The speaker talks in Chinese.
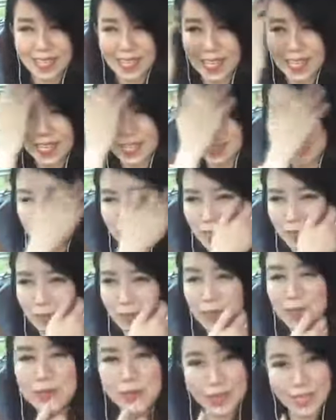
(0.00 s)
啊做
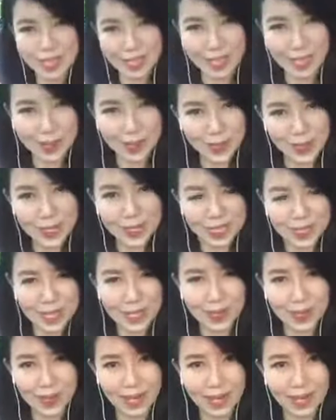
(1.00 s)
风水教育这
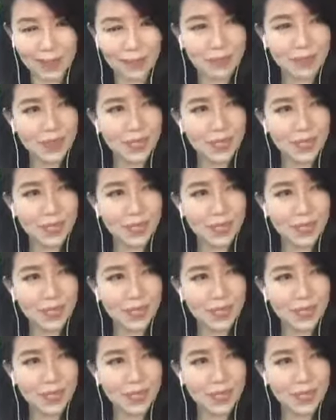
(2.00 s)
一块？